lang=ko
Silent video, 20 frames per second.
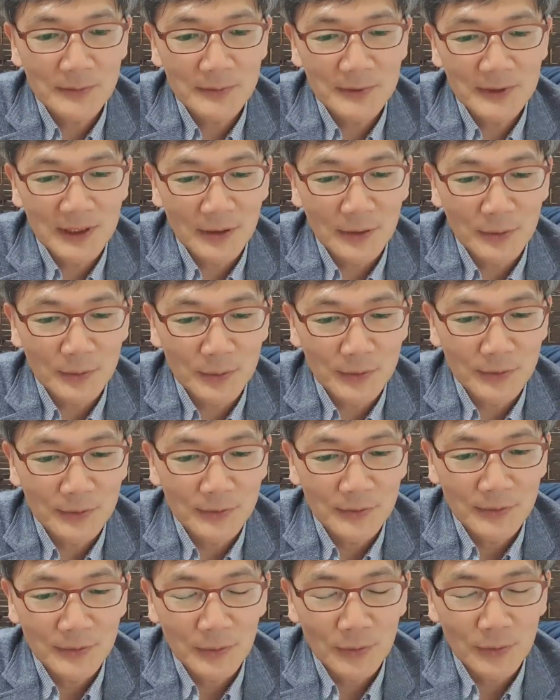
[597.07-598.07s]
호기심을
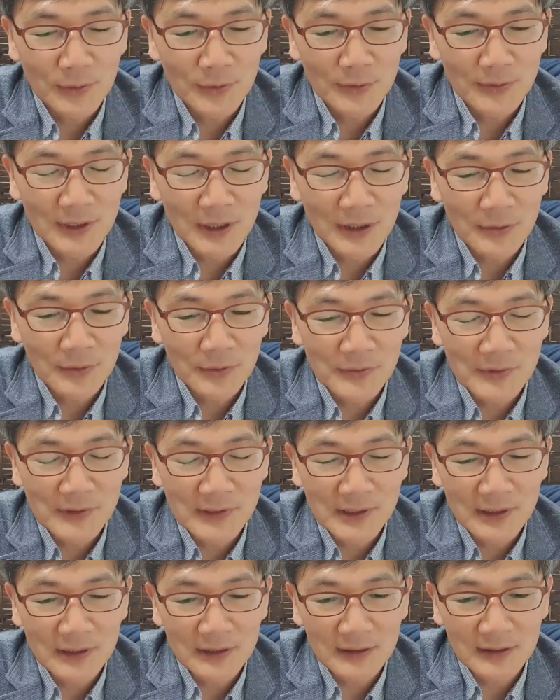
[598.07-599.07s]
갖고 교회로
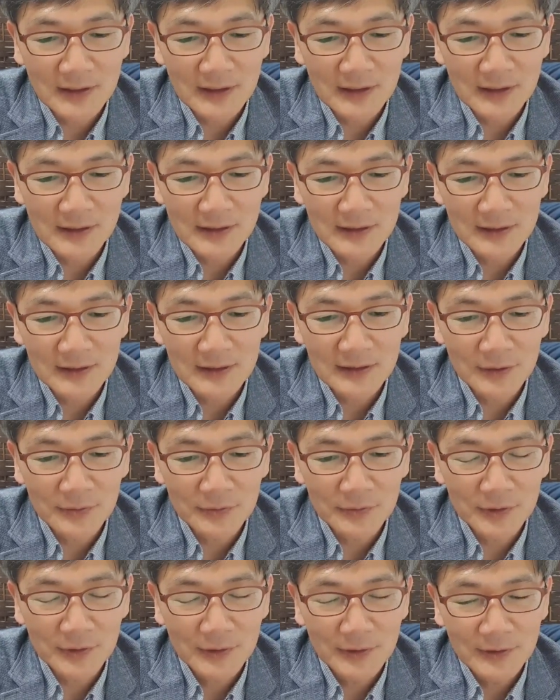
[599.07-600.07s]
나올 수 있지 않을까
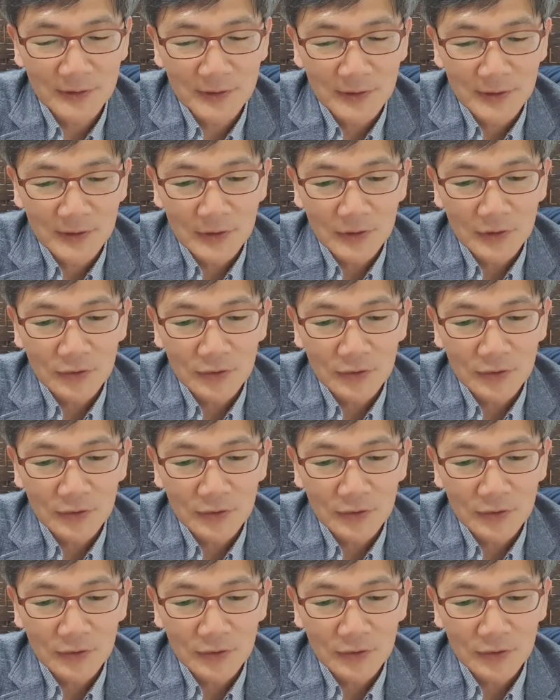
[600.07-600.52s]
생각되고요.